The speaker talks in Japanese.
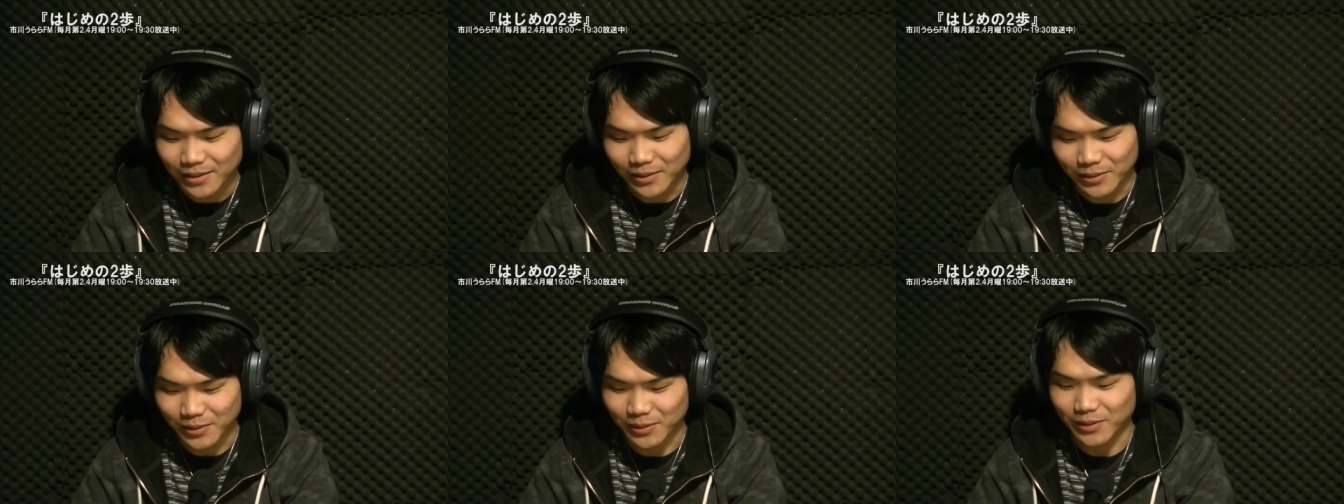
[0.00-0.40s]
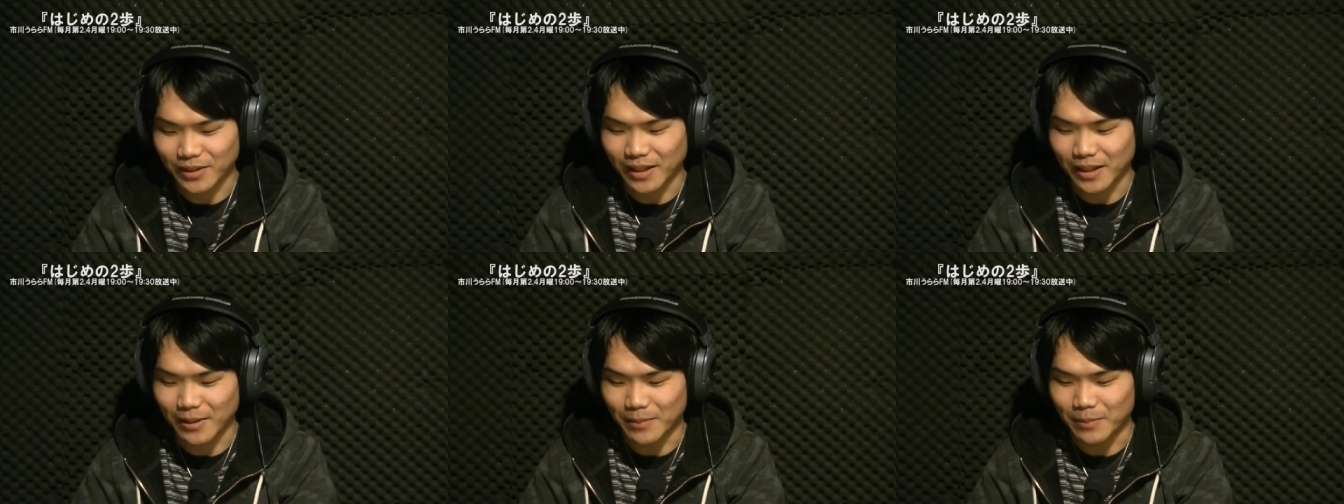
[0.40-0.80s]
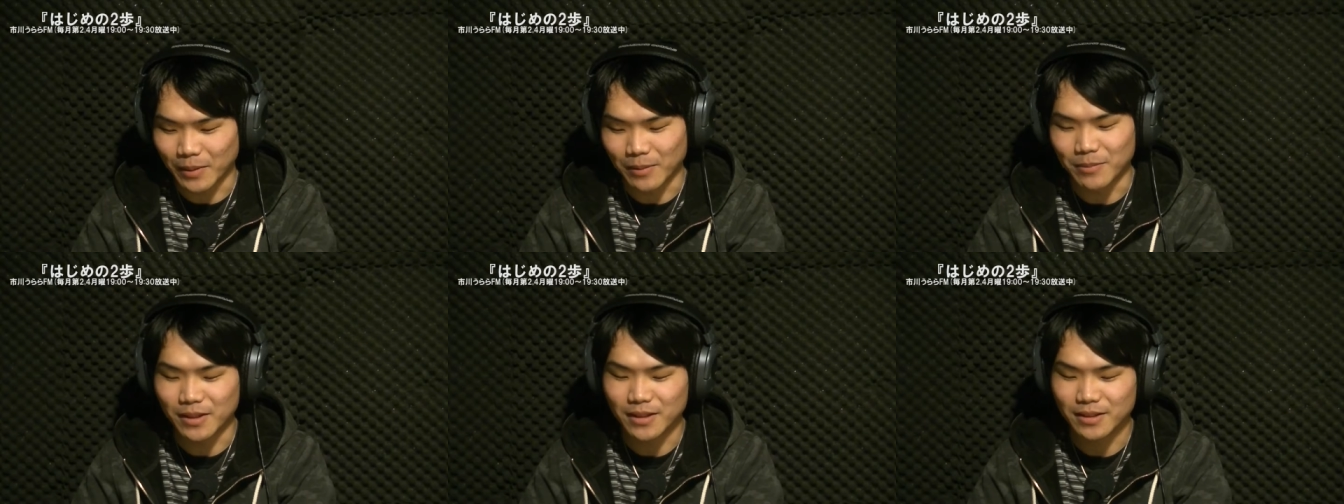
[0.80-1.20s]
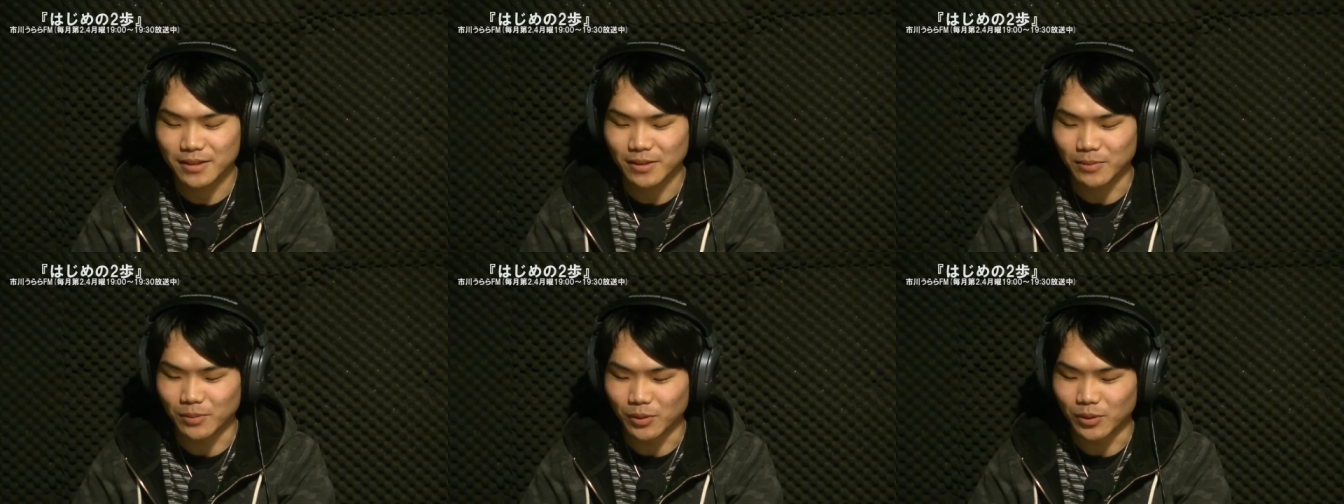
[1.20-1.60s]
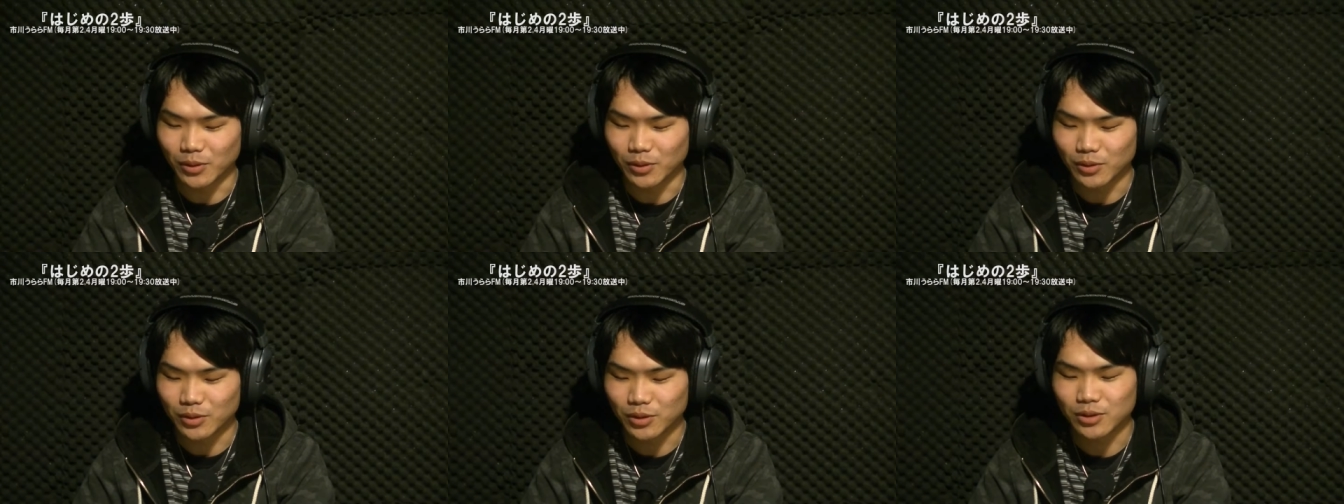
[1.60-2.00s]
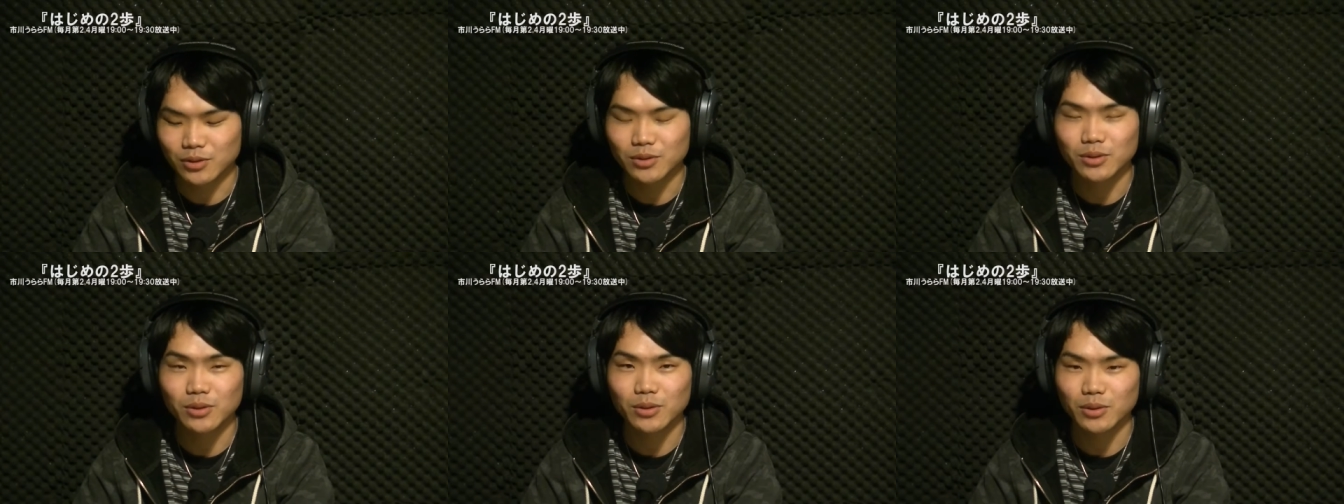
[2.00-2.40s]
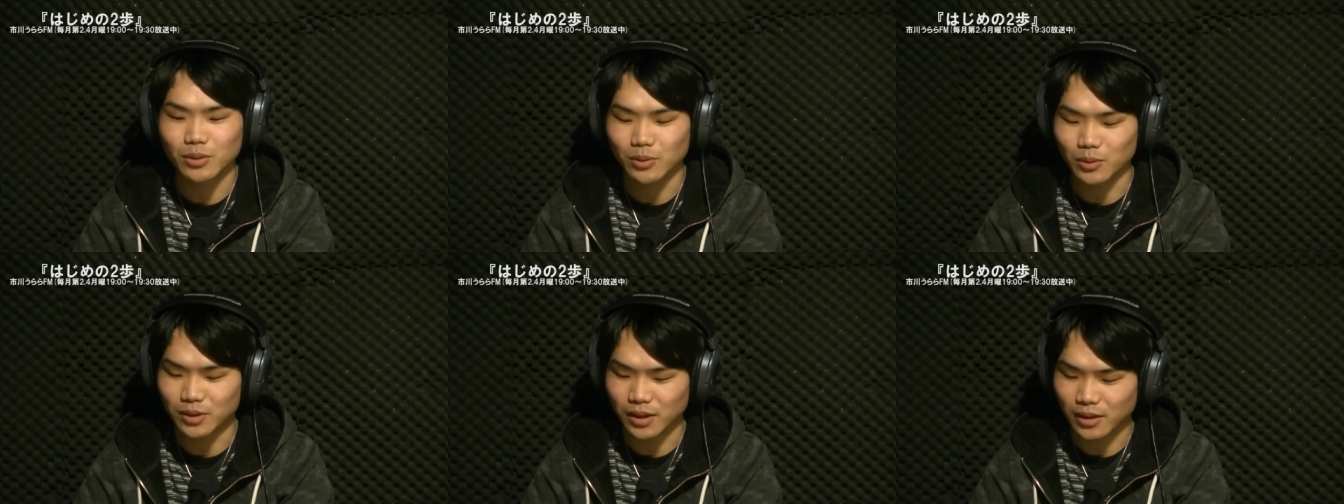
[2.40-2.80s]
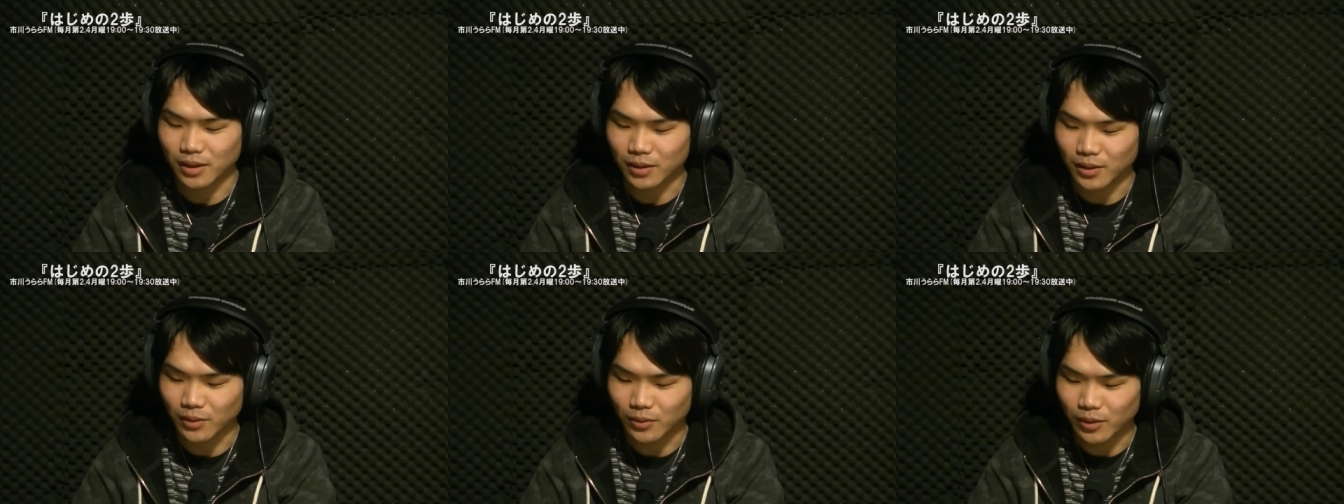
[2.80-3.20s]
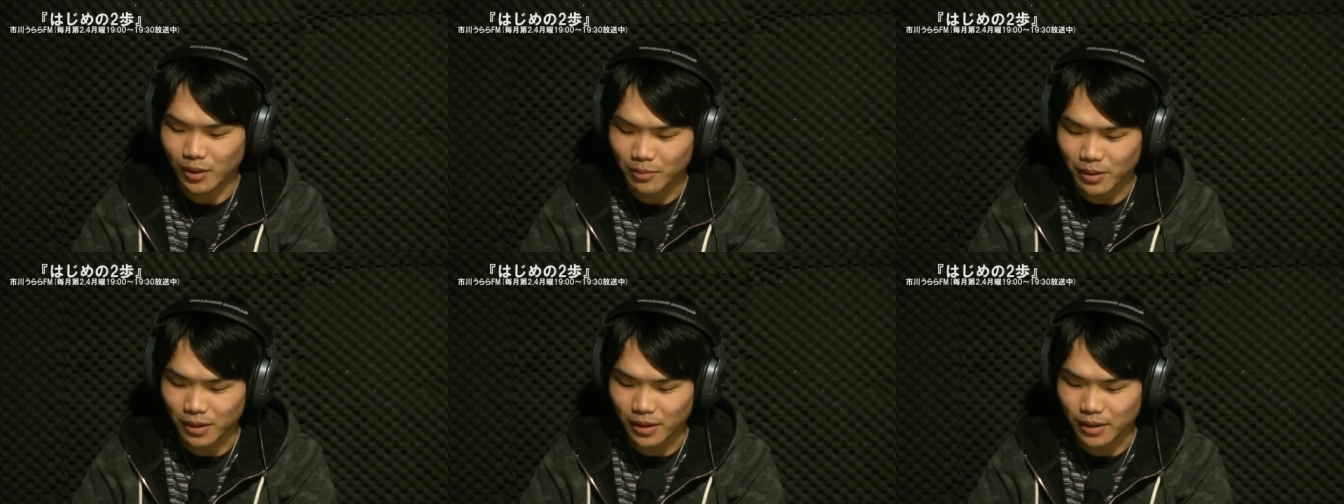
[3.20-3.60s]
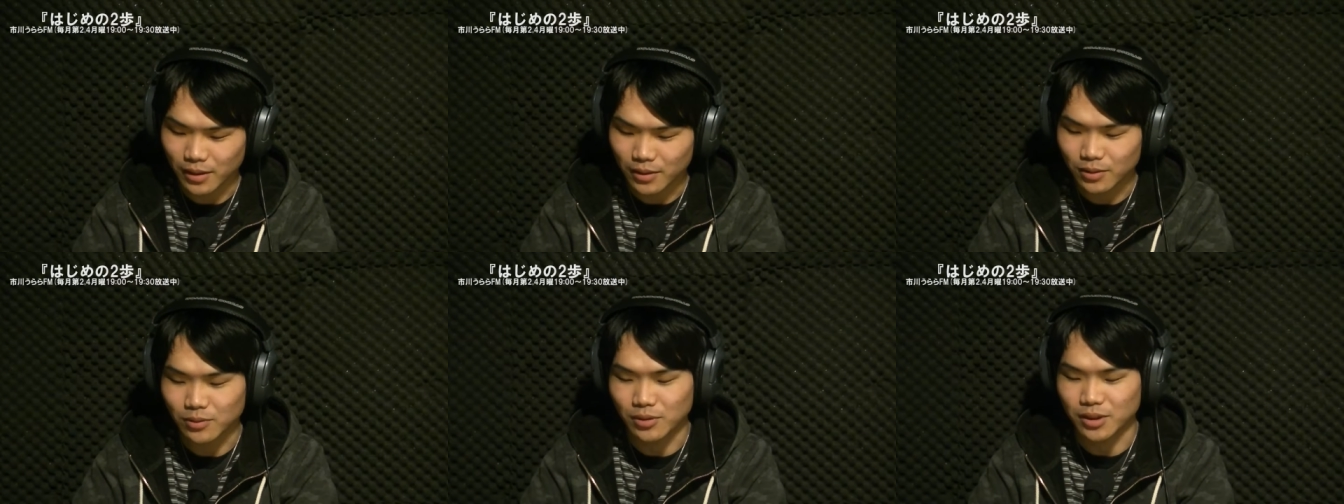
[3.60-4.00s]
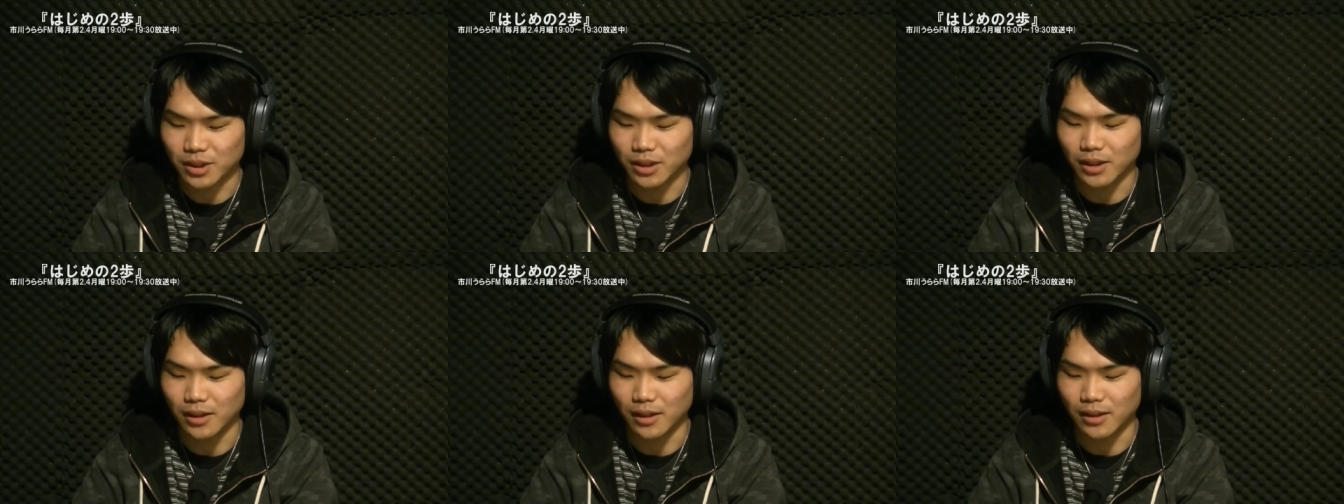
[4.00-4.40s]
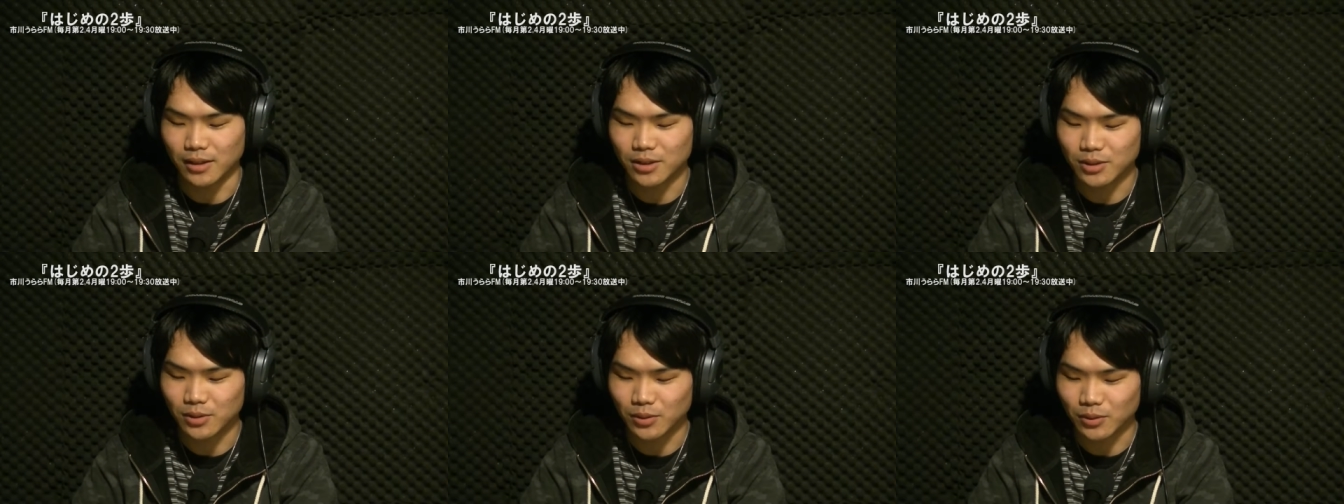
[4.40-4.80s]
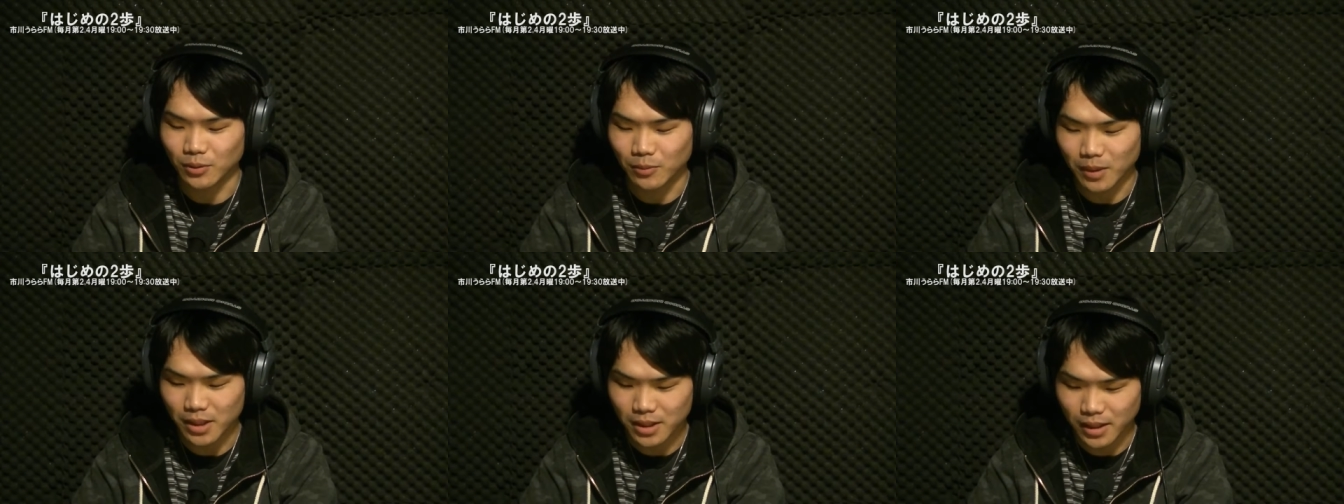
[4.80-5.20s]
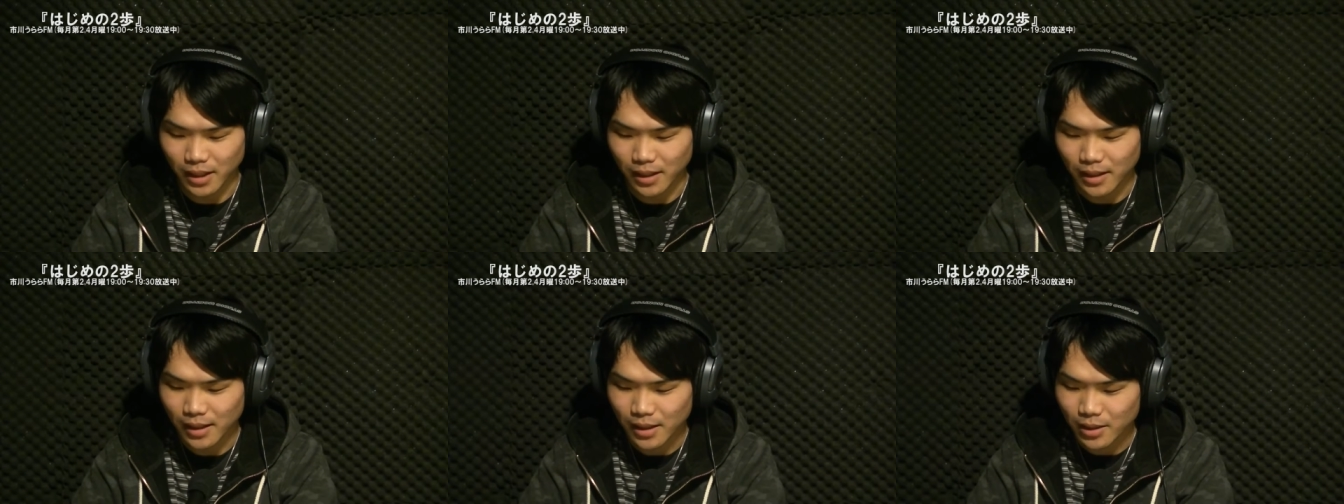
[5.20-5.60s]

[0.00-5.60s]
ということで、まあ、皆さんも旬のお魚を食べに少し足を伸ばして